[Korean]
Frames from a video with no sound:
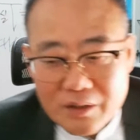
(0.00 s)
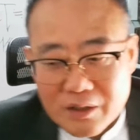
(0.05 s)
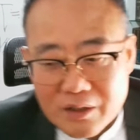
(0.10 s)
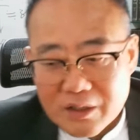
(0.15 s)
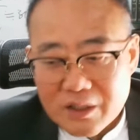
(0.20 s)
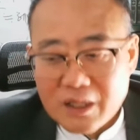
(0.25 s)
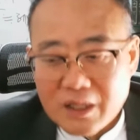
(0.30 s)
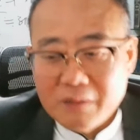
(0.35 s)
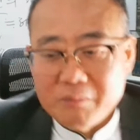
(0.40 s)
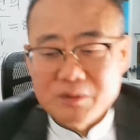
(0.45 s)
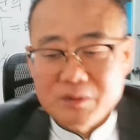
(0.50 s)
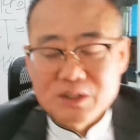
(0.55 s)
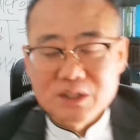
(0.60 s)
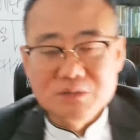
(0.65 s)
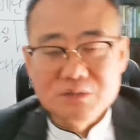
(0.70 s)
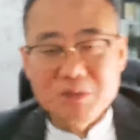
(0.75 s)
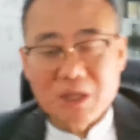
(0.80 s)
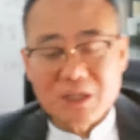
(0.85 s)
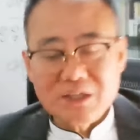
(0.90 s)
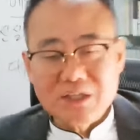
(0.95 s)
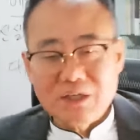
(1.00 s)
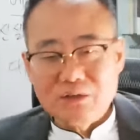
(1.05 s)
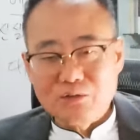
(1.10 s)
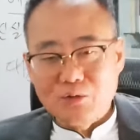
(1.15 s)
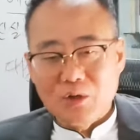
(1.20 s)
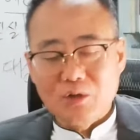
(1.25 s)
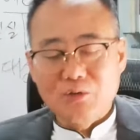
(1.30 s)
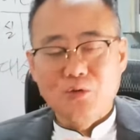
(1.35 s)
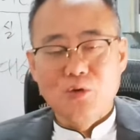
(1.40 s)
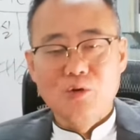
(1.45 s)
이게 24시간
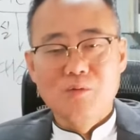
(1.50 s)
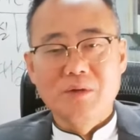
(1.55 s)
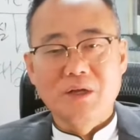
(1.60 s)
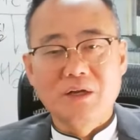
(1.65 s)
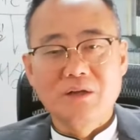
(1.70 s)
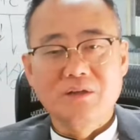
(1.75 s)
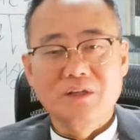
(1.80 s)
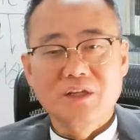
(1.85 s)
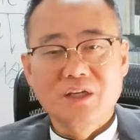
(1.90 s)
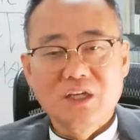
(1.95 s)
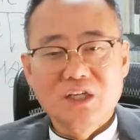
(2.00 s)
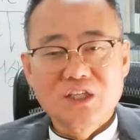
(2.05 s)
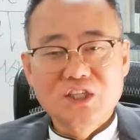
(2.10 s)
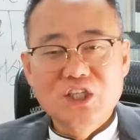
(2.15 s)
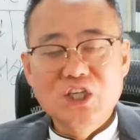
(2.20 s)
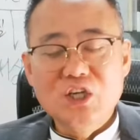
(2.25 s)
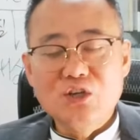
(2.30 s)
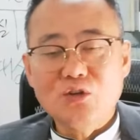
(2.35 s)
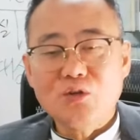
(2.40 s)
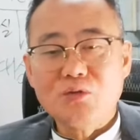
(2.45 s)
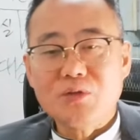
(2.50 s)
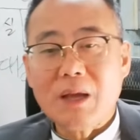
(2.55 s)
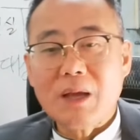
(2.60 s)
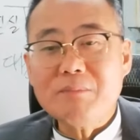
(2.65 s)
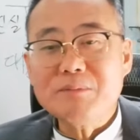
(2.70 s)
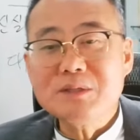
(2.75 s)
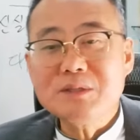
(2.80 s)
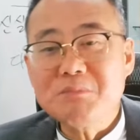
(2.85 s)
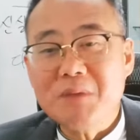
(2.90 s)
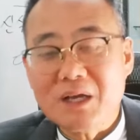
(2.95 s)
동안 돌면은 시속
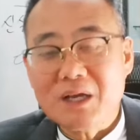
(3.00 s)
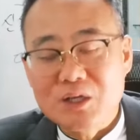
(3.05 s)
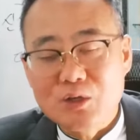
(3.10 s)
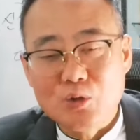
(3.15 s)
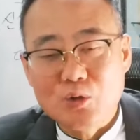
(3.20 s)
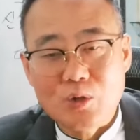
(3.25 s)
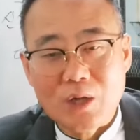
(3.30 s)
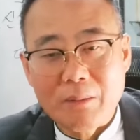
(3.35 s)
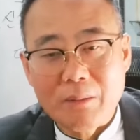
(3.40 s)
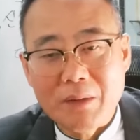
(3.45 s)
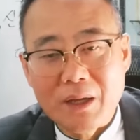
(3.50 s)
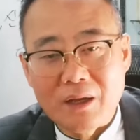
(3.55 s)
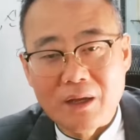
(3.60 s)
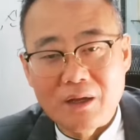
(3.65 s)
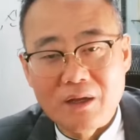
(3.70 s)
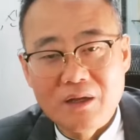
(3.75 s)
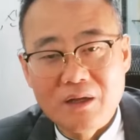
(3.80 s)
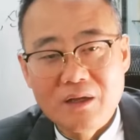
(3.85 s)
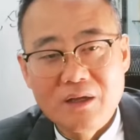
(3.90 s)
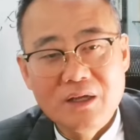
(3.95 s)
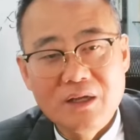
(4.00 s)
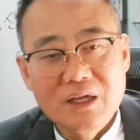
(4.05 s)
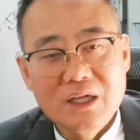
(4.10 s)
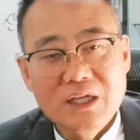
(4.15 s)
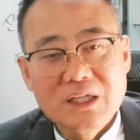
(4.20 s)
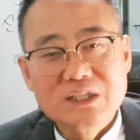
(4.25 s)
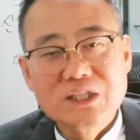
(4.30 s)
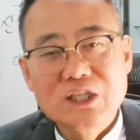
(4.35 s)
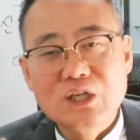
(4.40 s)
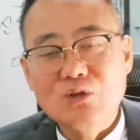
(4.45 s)
30만 킬로라며.
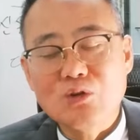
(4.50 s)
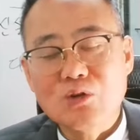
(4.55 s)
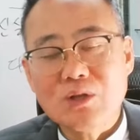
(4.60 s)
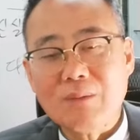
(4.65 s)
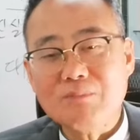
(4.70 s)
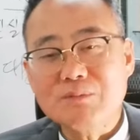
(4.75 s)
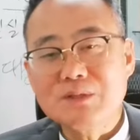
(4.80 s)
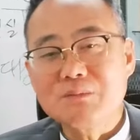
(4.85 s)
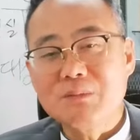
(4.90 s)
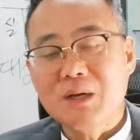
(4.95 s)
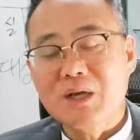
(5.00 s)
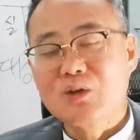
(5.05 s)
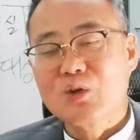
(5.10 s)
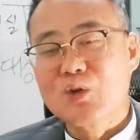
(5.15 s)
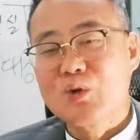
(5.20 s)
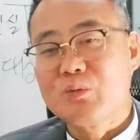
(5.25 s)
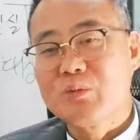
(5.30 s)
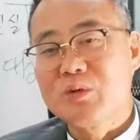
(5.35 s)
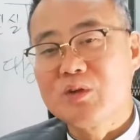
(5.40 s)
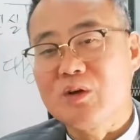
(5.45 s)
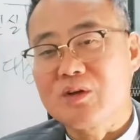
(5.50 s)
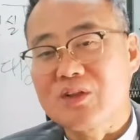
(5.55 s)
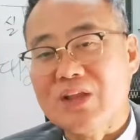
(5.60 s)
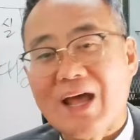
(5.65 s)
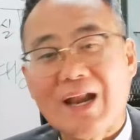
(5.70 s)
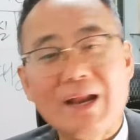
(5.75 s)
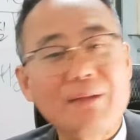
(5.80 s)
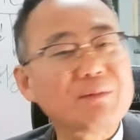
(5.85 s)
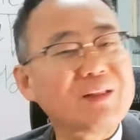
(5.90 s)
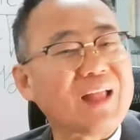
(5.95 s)
시속 30만 킬로면요,
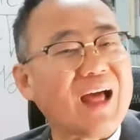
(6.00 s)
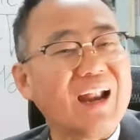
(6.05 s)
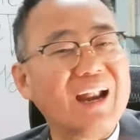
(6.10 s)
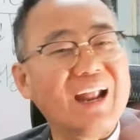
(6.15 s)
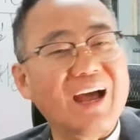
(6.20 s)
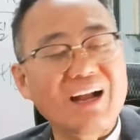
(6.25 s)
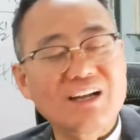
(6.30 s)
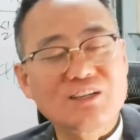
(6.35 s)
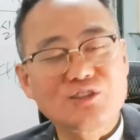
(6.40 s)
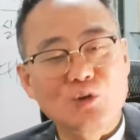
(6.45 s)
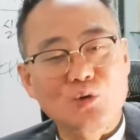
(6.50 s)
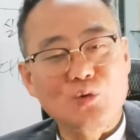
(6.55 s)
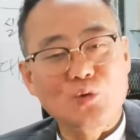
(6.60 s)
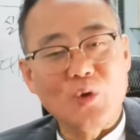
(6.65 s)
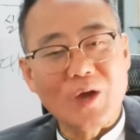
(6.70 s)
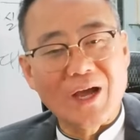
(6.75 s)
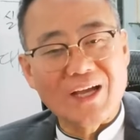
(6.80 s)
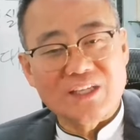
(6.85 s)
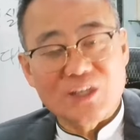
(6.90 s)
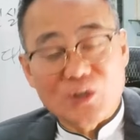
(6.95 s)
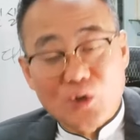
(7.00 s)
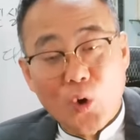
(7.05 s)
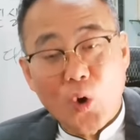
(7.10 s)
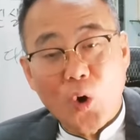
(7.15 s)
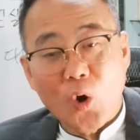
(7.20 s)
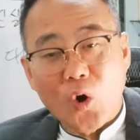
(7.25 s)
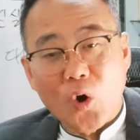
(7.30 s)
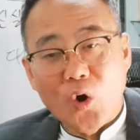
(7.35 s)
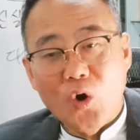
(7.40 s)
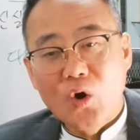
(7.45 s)
사람이 날아갈 정도가
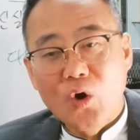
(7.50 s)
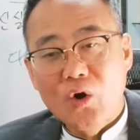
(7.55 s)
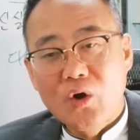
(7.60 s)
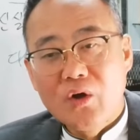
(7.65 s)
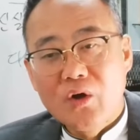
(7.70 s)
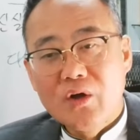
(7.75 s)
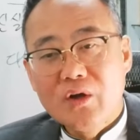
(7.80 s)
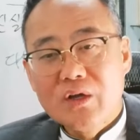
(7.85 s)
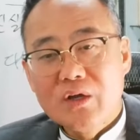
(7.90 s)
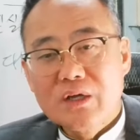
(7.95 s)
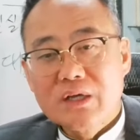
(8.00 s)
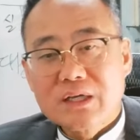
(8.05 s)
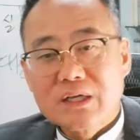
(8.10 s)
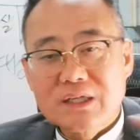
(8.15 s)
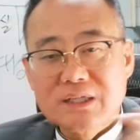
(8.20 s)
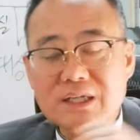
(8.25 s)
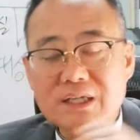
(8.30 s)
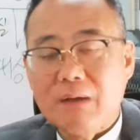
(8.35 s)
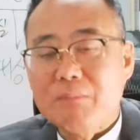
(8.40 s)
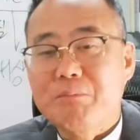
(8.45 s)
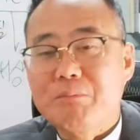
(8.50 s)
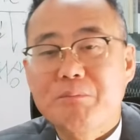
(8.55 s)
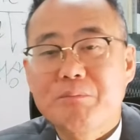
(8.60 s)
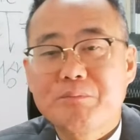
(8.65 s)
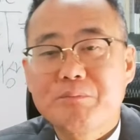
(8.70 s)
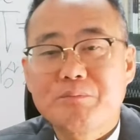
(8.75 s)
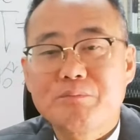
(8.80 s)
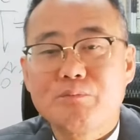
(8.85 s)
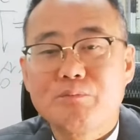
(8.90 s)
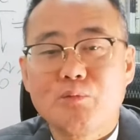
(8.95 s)
아니고 그냥
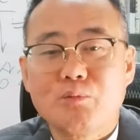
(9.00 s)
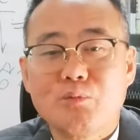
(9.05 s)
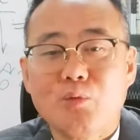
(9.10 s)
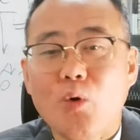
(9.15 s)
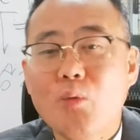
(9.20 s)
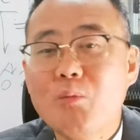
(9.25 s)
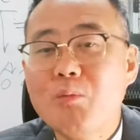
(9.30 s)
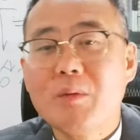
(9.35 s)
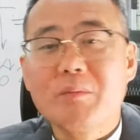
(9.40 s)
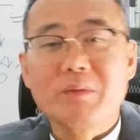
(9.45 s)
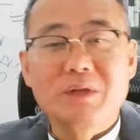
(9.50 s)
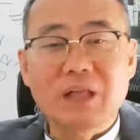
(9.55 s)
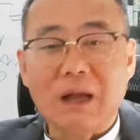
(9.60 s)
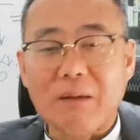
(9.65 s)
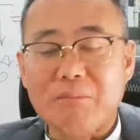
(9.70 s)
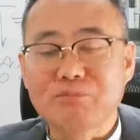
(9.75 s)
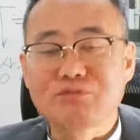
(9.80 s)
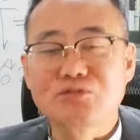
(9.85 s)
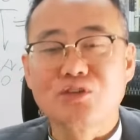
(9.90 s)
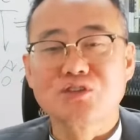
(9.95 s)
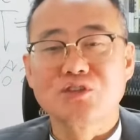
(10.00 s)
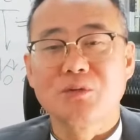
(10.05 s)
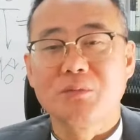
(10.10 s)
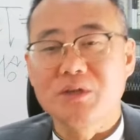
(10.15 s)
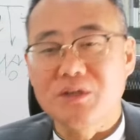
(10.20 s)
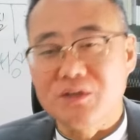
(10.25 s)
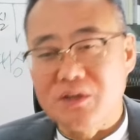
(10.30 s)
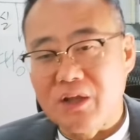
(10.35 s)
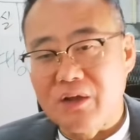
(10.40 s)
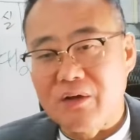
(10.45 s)
온몸이 다 부서져
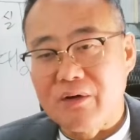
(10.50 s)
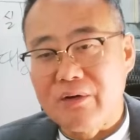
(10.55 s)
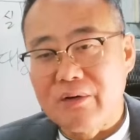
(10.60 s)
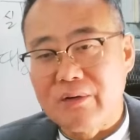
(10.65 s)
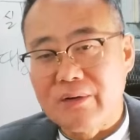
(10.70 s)
버린대요.